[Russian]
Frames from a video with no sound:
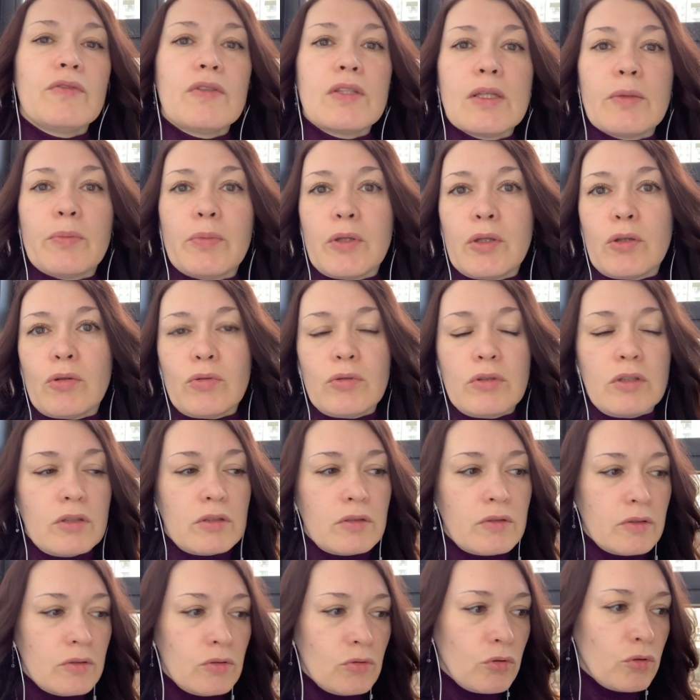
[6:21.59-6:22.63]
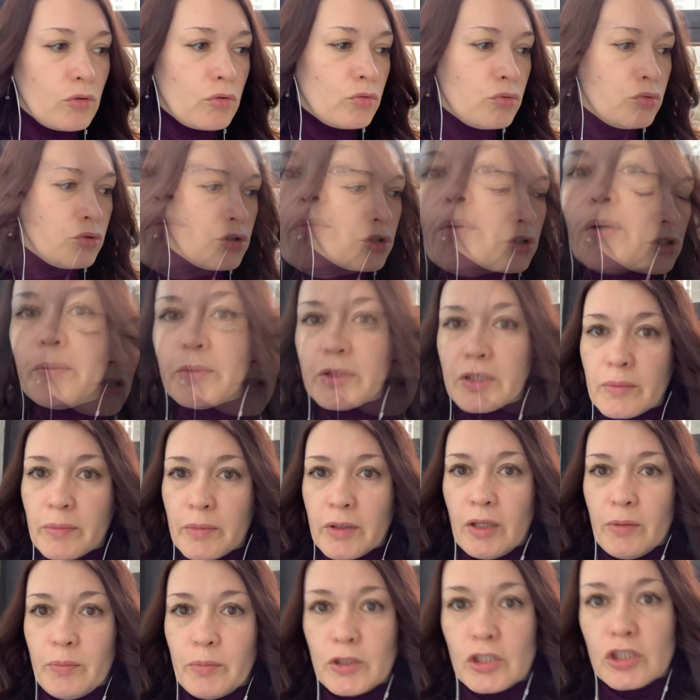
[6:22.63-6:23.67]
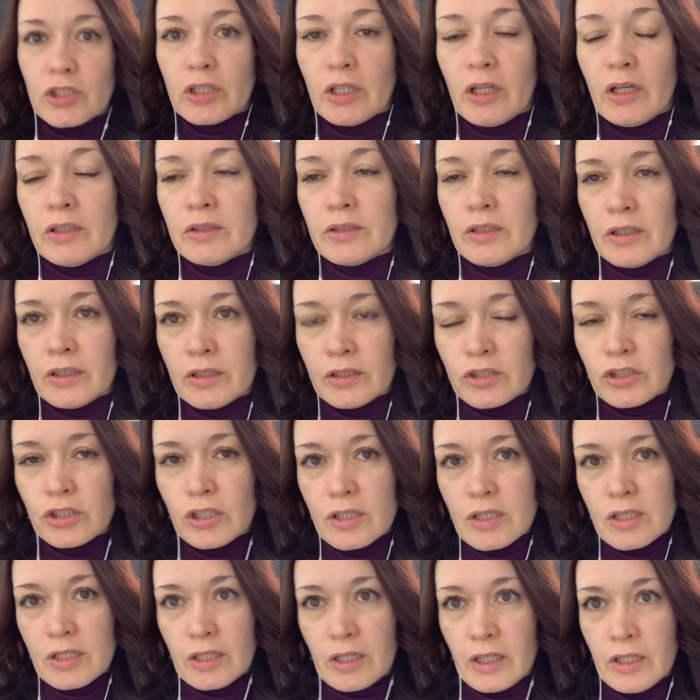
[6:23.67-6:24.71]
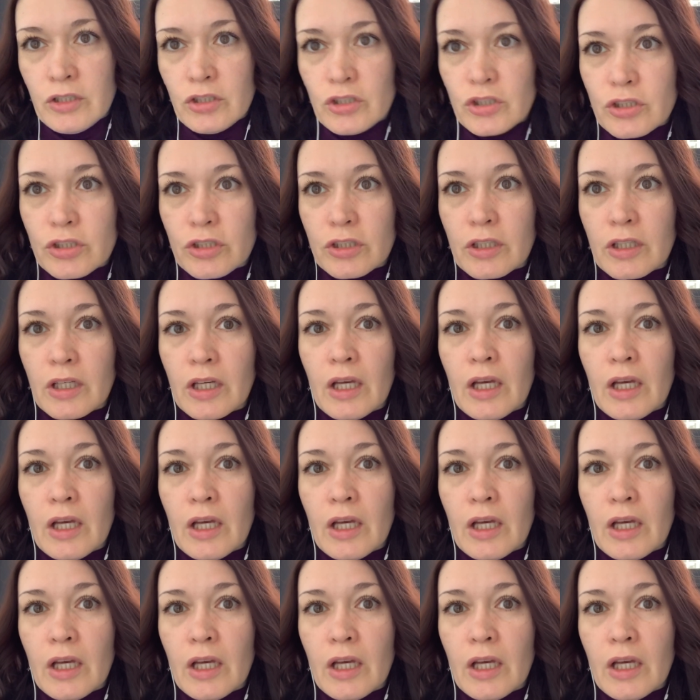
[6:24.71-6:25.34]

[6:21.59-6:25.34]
Все приходят одной кучей. Мама-то моя пришла на час раньше.